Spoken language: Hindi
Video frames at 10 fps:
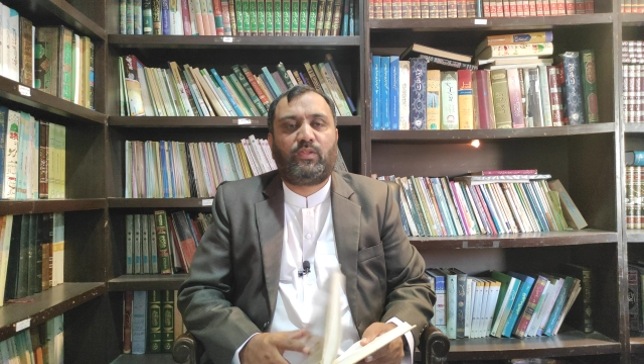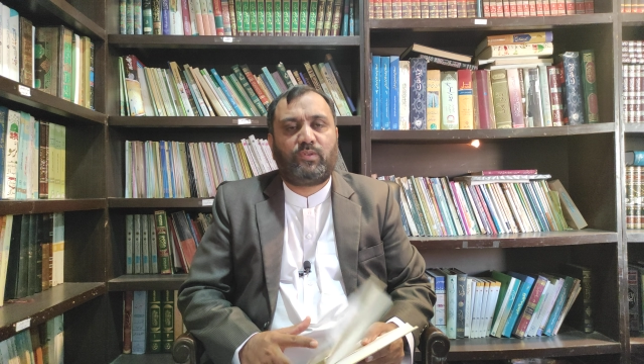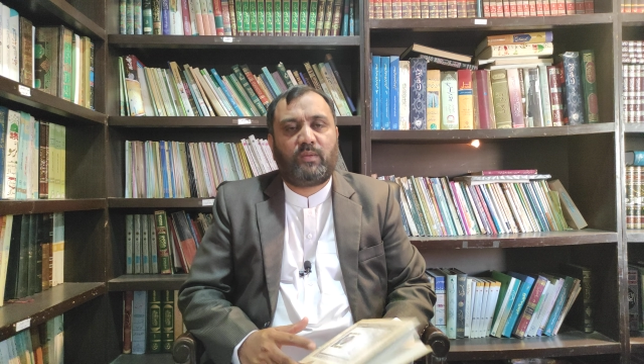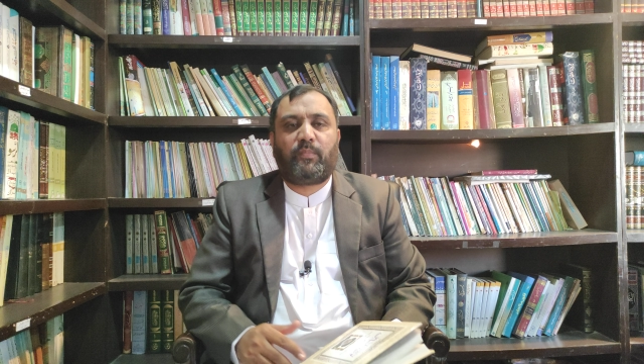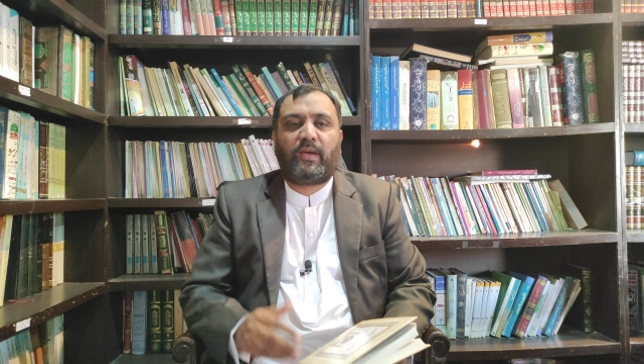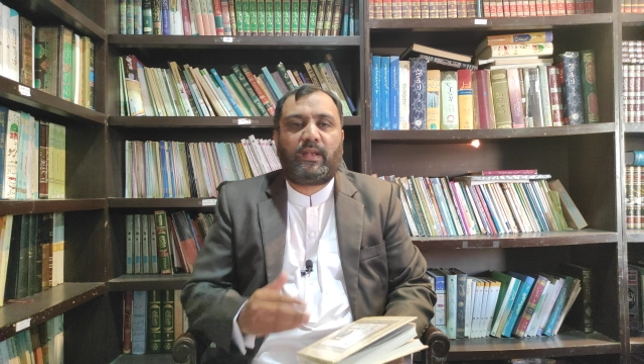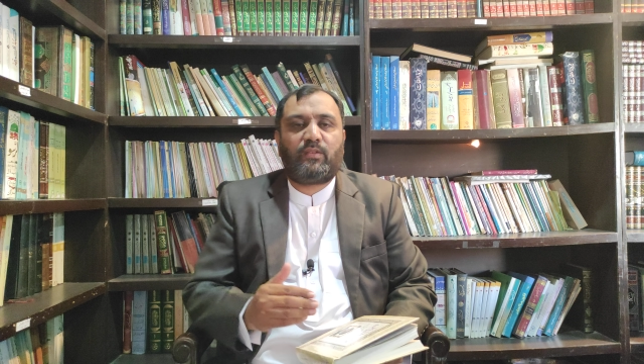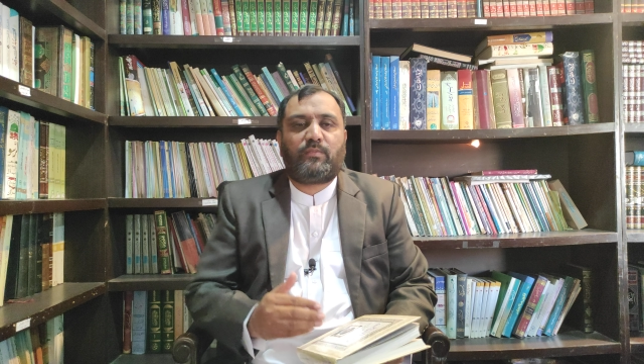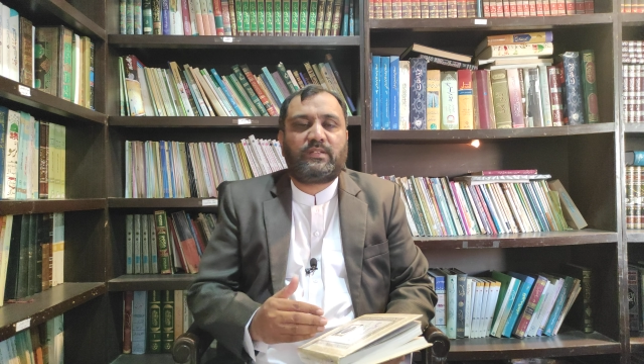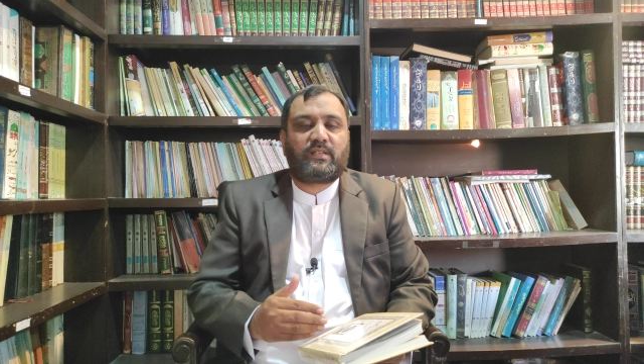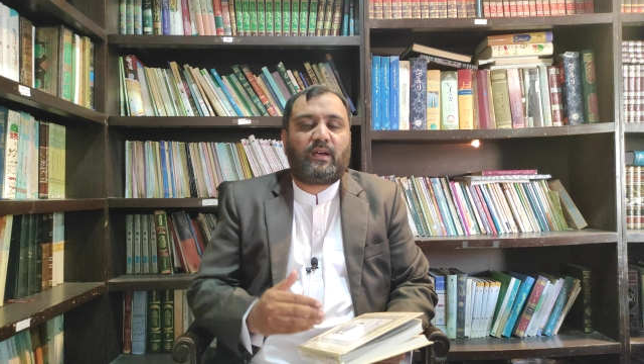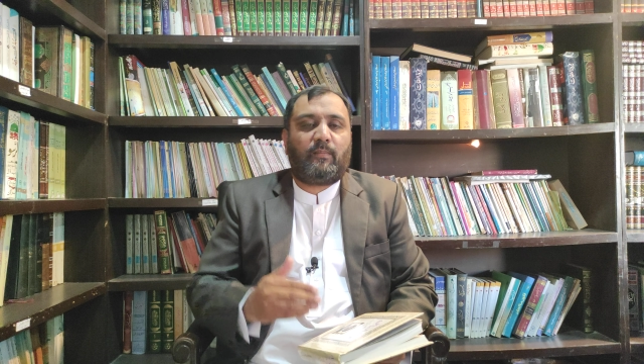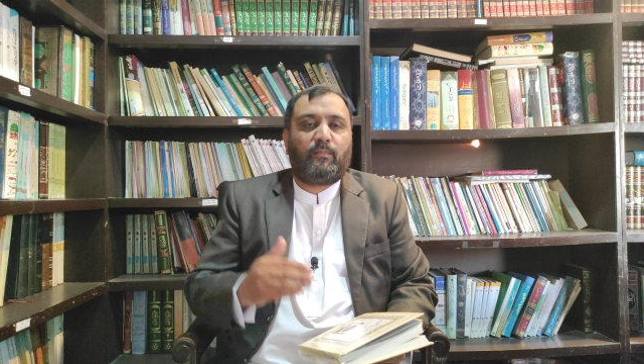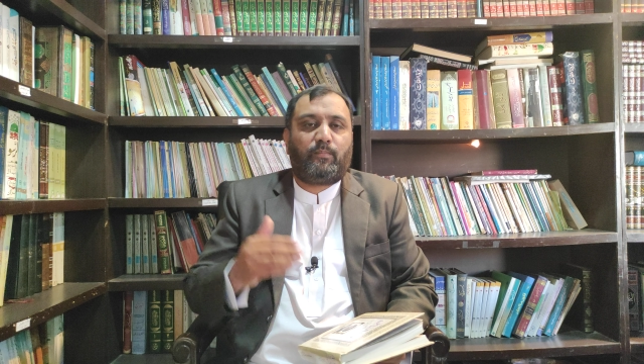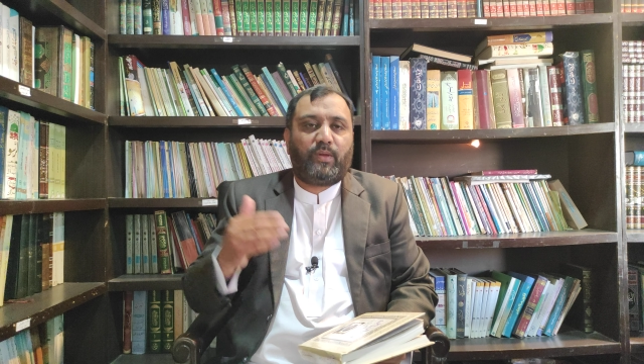तो ये पहला जो मसला
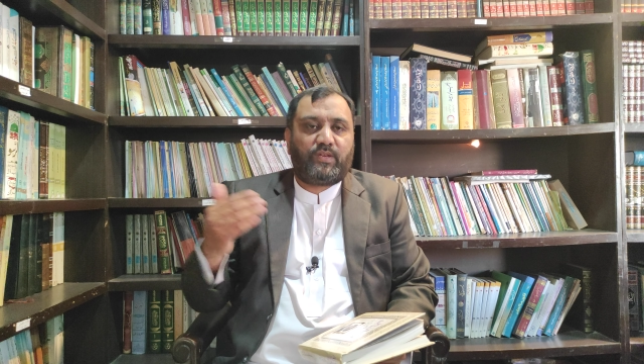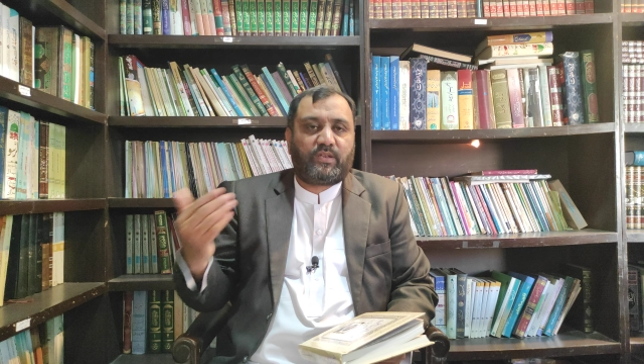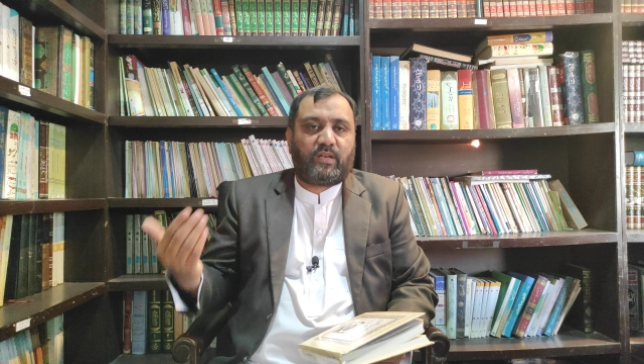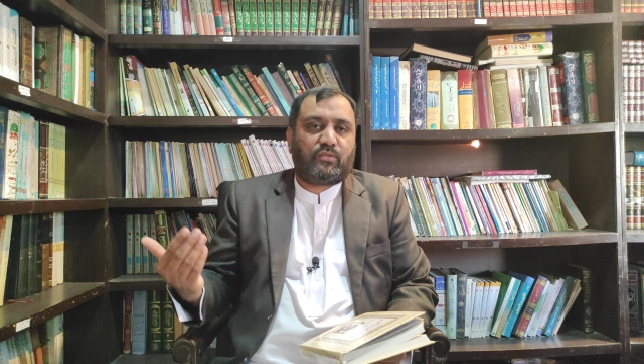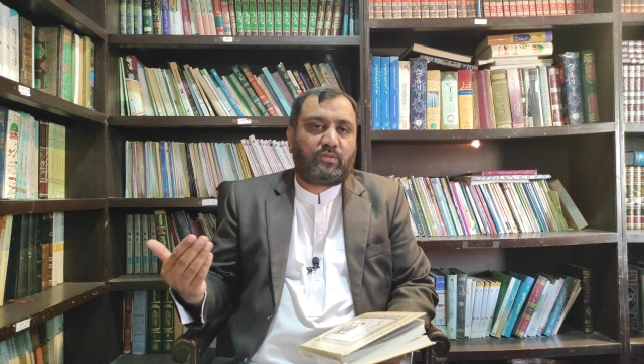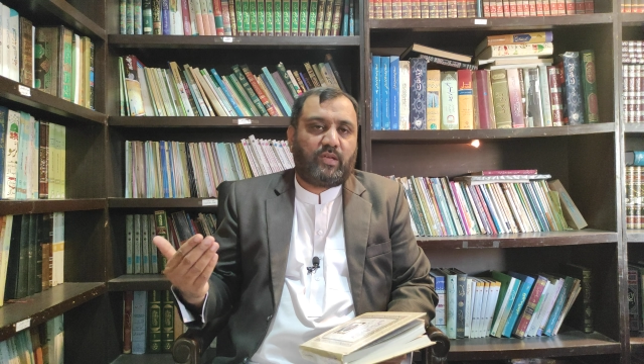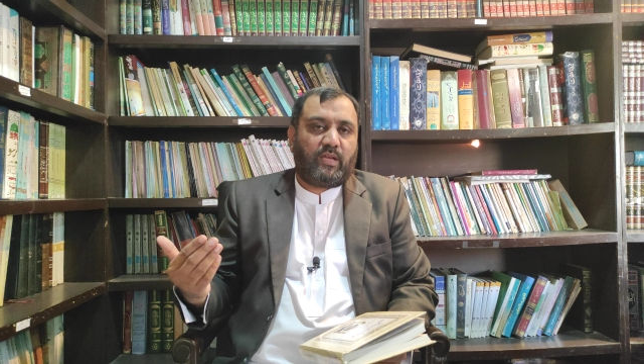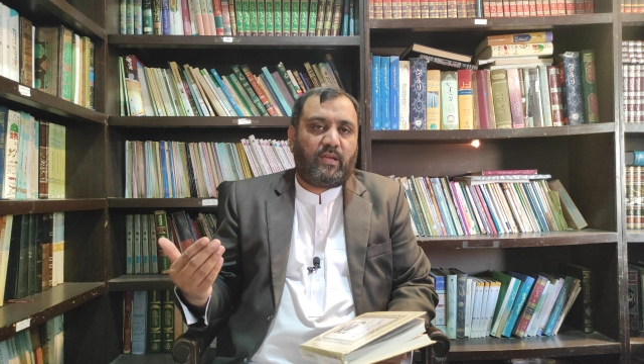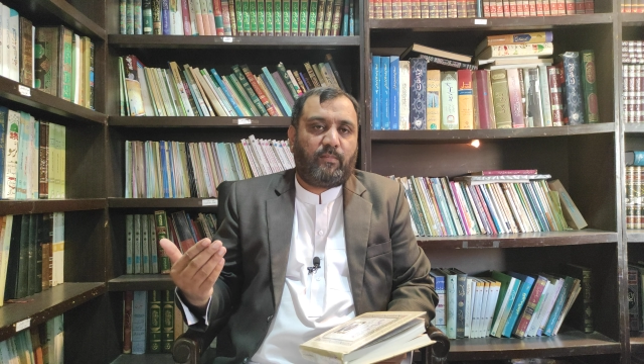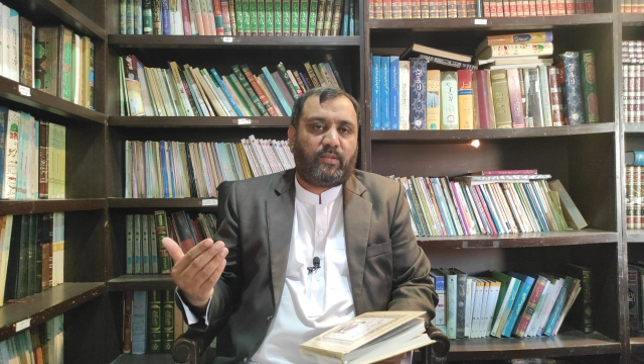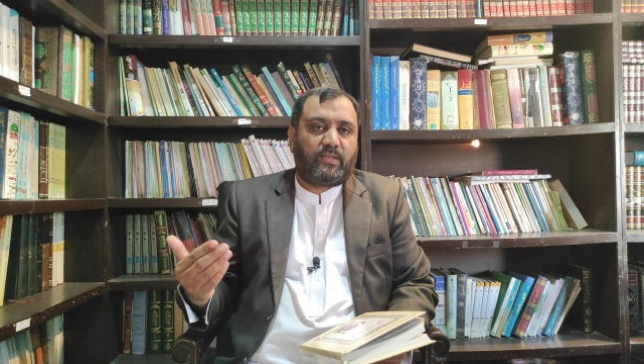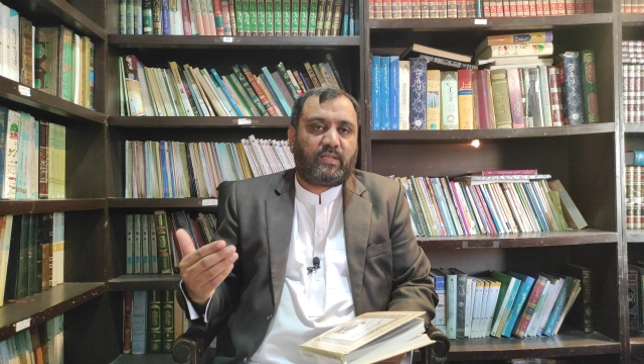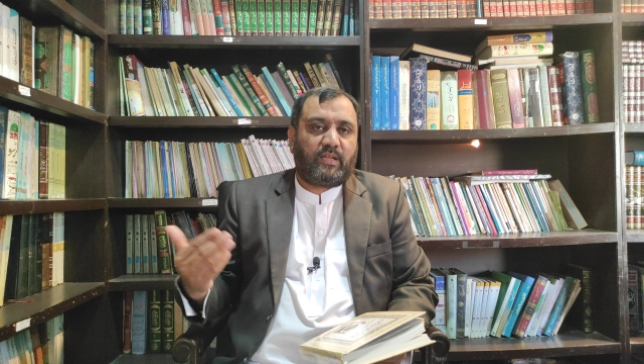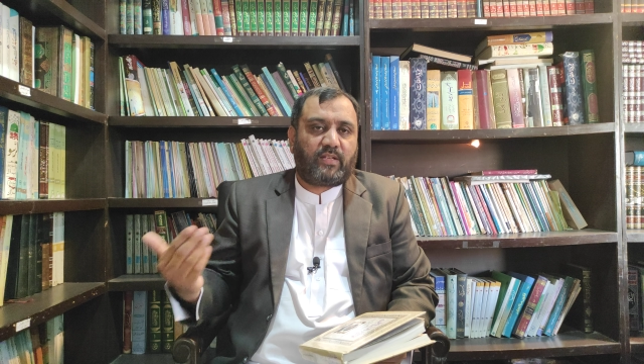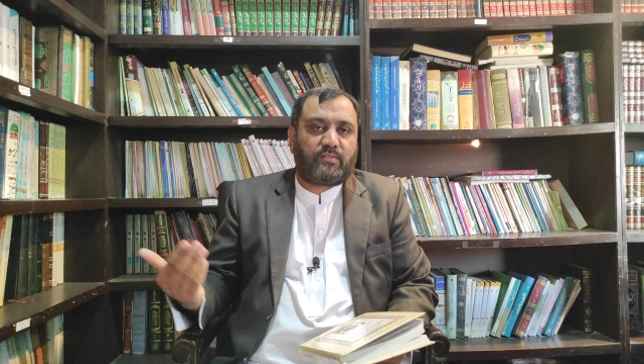हम पेश कर चुके हैं
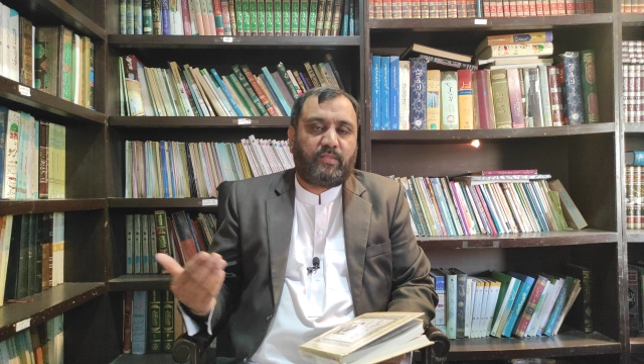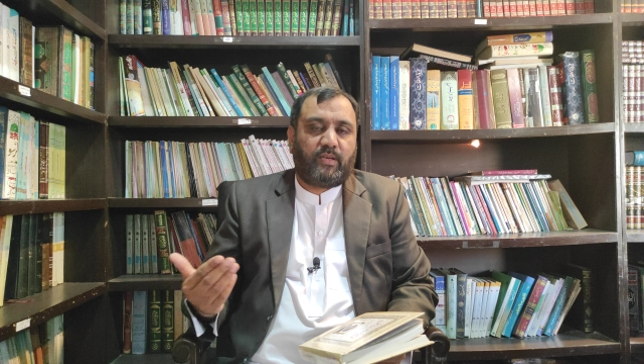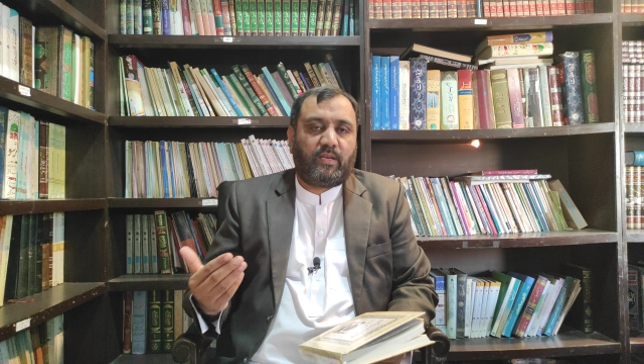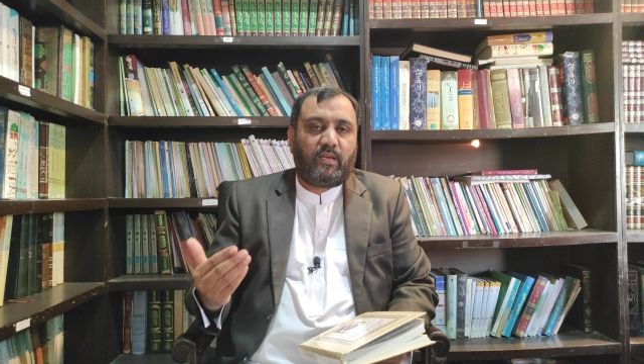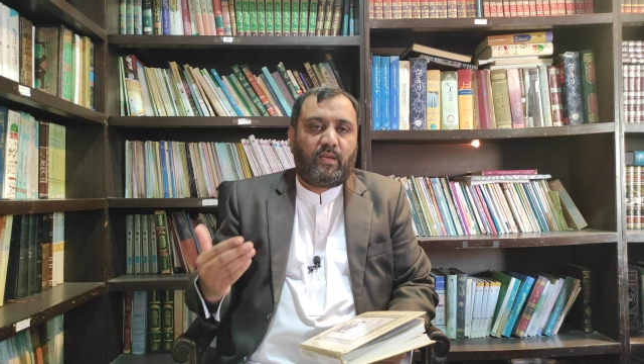पिछले दर्स में